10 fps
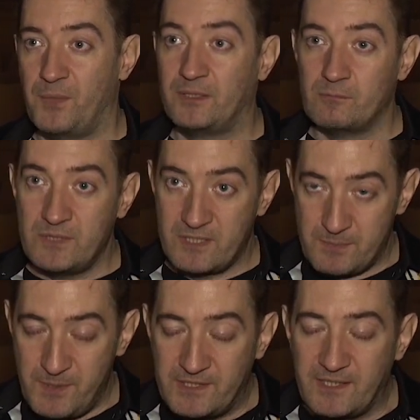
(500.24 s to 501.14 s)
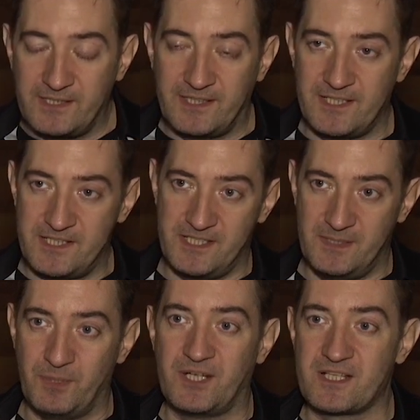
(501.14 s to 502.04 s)
Поэтому мы и в спектакле
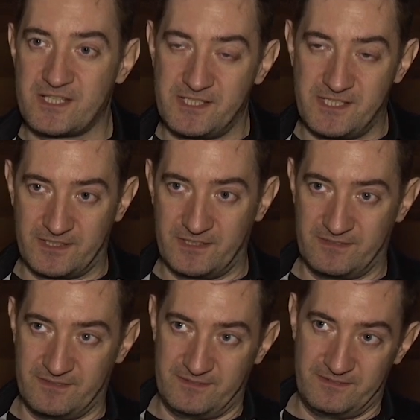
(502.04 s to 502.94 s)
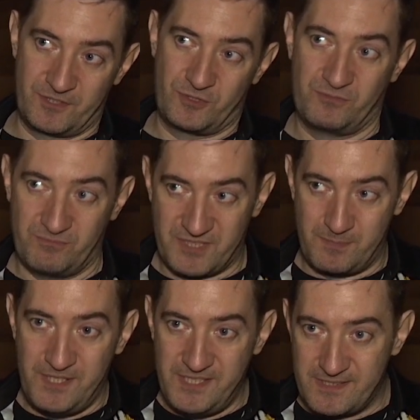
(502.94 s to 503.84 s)
хотели показать это, что
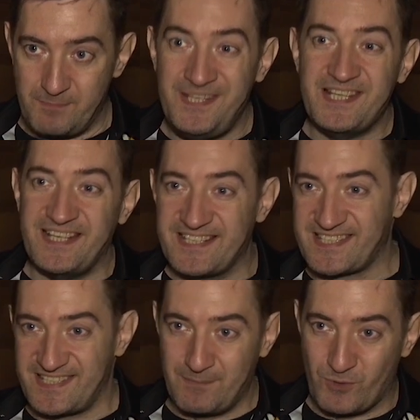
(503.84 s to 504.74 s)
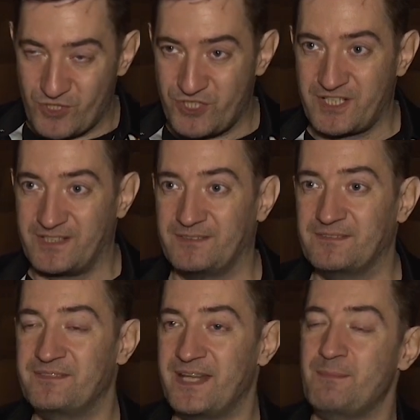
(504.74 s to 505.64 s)
смен... меняется немножечко
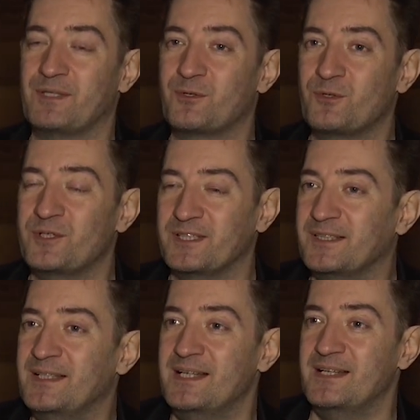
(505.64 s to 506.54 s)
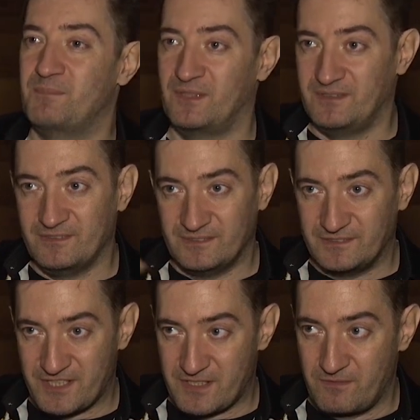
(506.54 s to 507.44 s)
время, другое. Э,
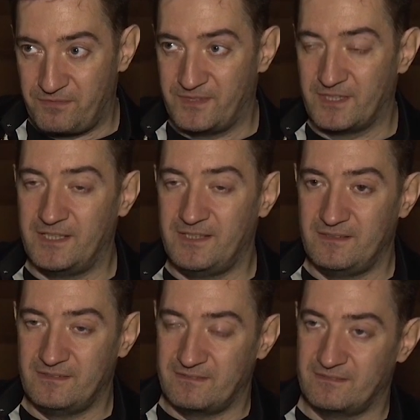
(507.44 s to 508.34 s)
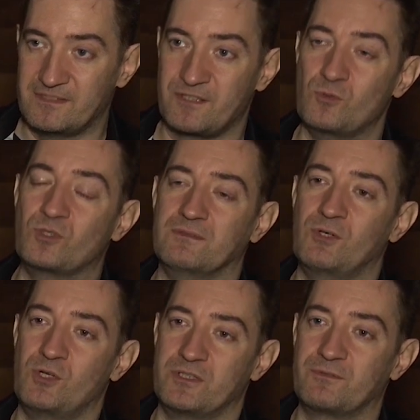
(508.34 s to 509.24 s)
у нас в финале куклы
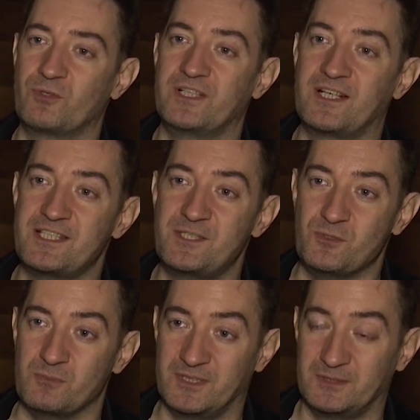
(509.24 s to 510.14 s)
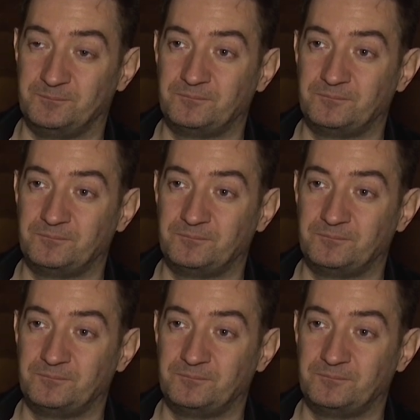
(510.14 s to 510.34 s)
выходят в других костюмах.